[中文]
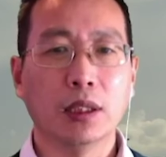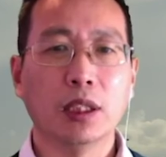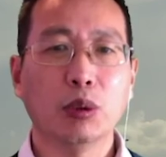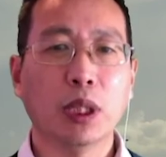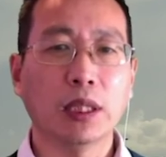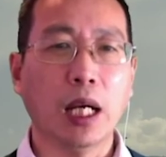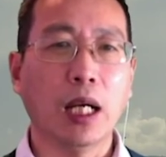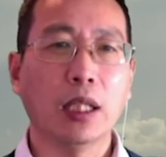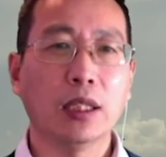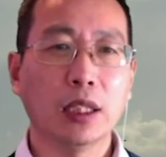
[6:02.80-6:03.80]
一个愿
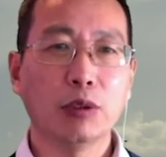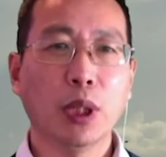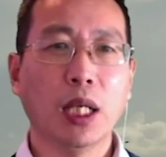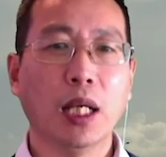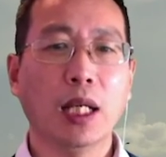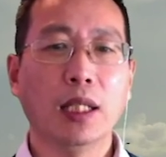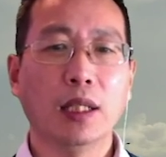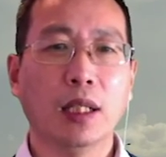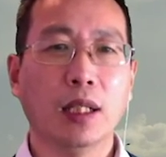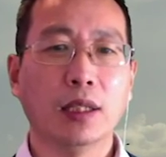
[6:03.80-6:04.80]
打，一个愿挨
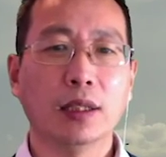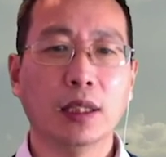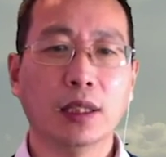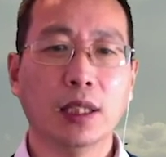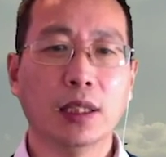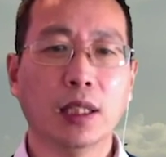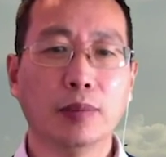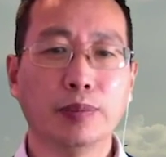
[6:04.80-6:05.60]
啊。谢谢大家。